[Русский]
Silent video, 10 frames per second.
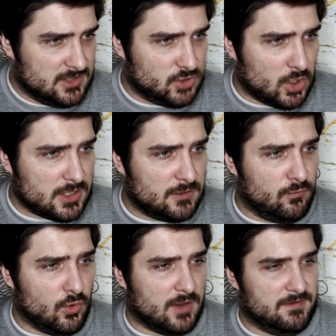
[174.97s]
Зоран
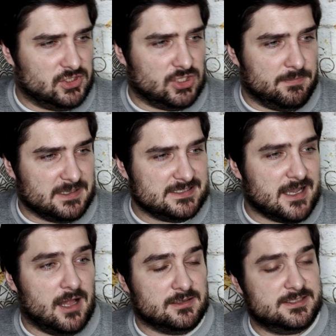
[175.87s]
Вукович
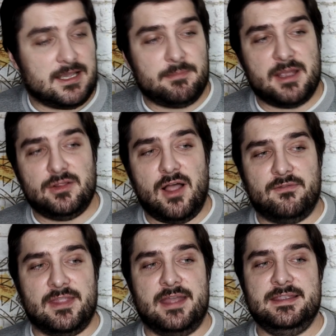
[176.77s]
написал, самое
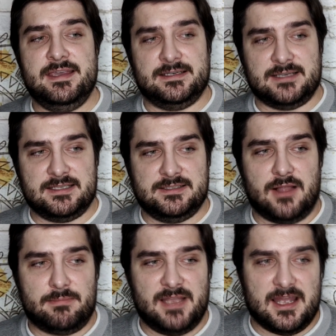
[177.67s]
главное не
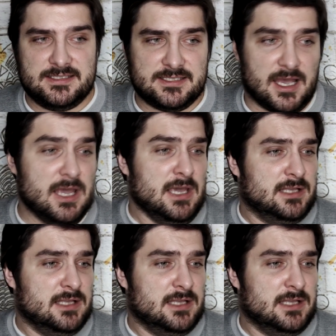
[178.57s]
расслабляться.